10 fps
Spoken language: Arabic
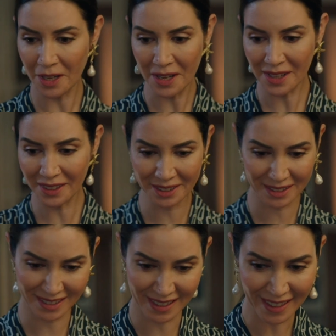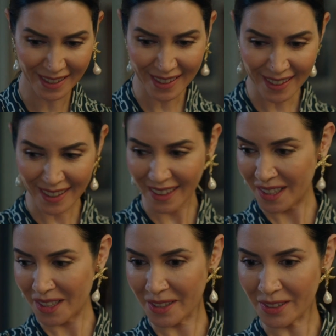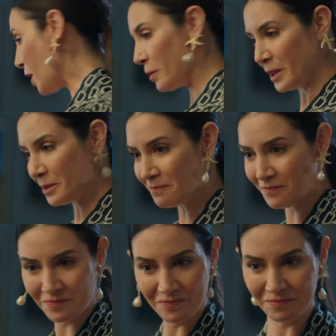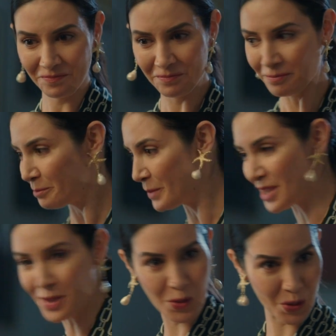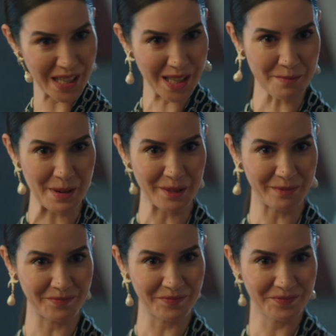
أي شو هلأ؟ شو رأيك نطلب بيتزا؟